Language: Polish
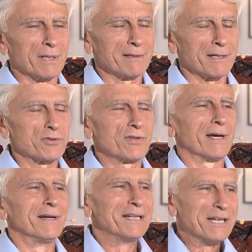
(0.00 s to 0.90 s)
Mantak
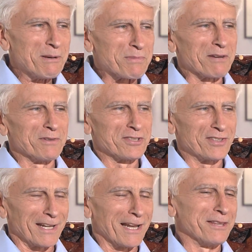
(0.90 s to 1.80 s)
Chia, prawda, z
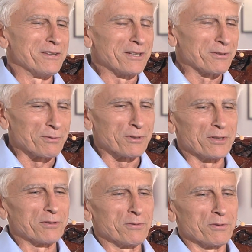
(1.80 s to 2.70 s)
Tajlandii,
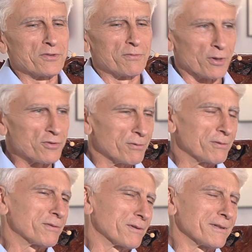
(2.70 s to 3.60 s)
który, który stworzył,
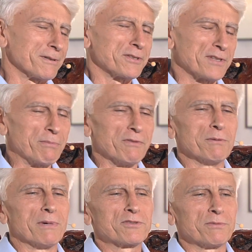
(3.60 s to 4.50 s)
który no jest na
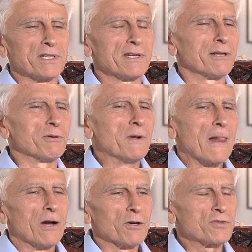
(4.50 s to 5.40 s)
pewno bardzo medialną
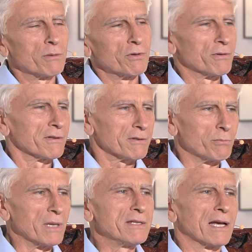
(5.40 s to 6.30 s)
osobą i on tą
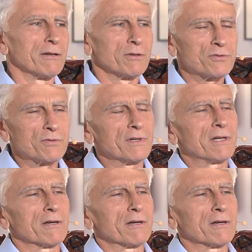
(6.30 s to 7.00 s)
medialność e,